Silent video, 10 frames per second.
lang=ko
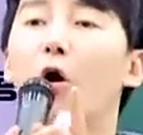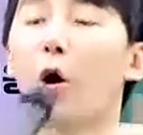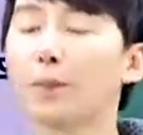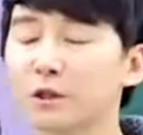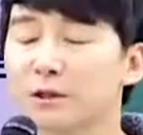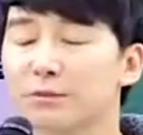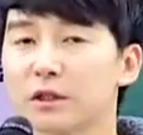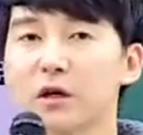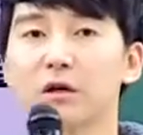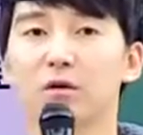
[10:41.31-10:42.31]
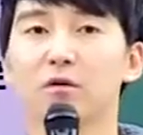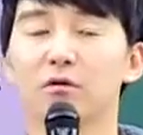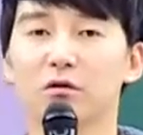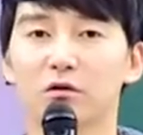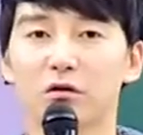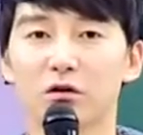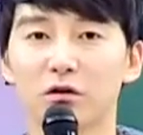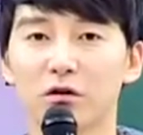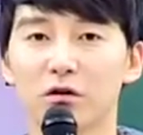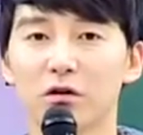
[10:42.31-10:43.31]
없습니다.
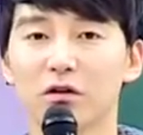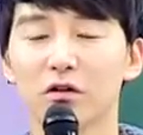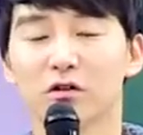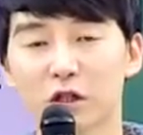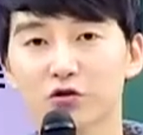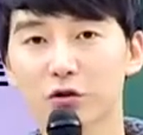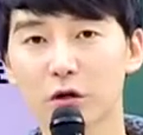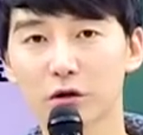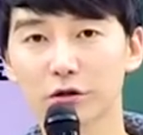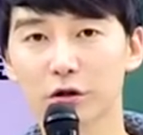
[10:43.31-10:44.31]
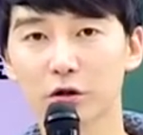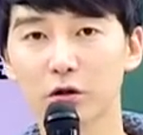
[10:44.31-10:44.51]
그게 중요한 거죠.